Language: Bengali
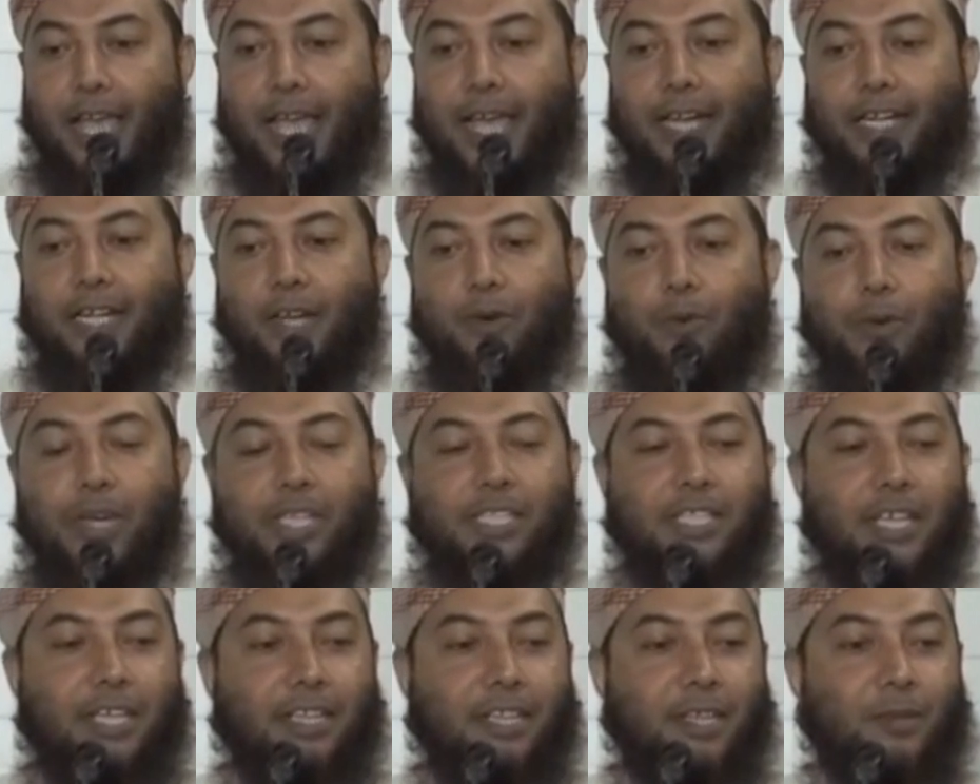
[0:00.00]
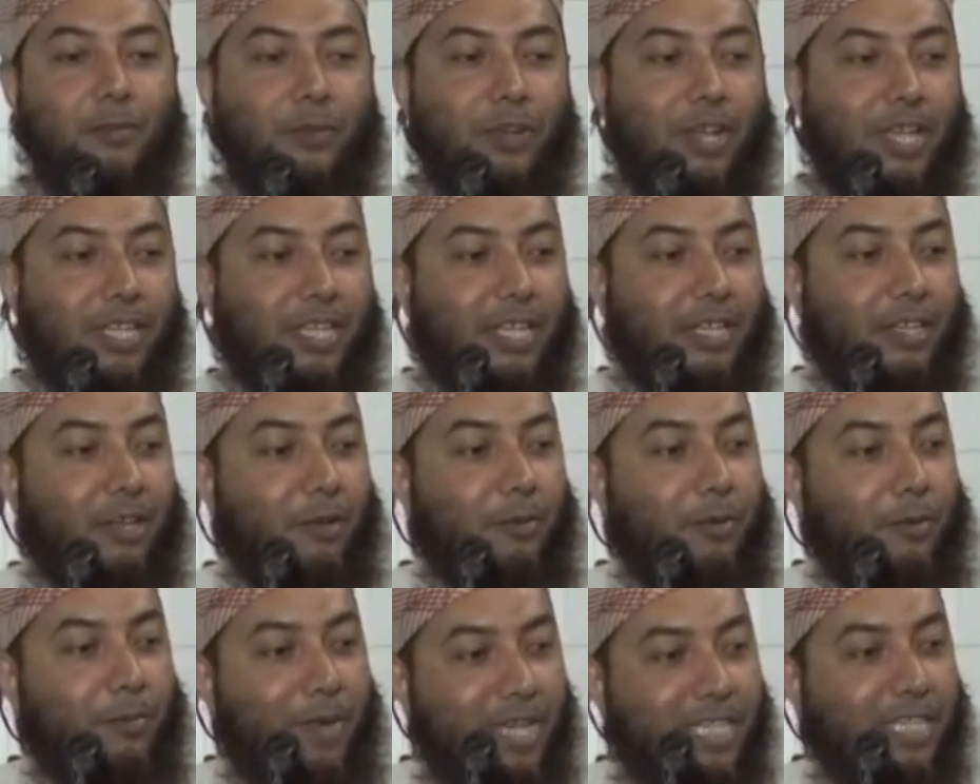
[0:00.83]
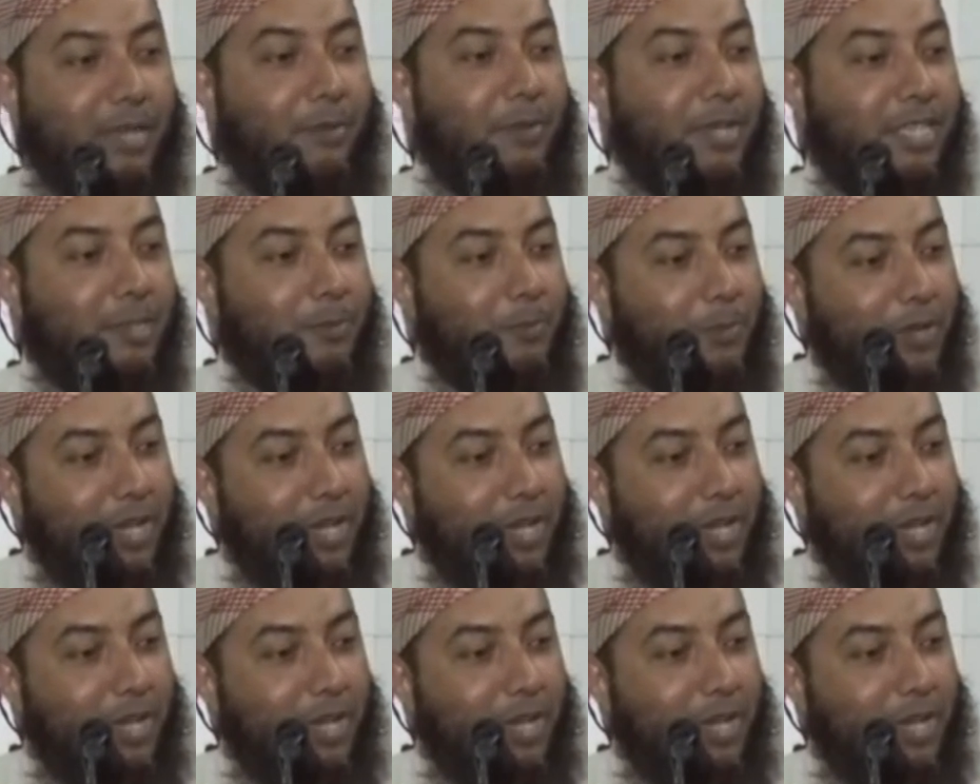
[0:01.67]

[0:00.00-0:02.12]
একটা ওয়াসাতি মোনাজাত হবে মাঝামাঝি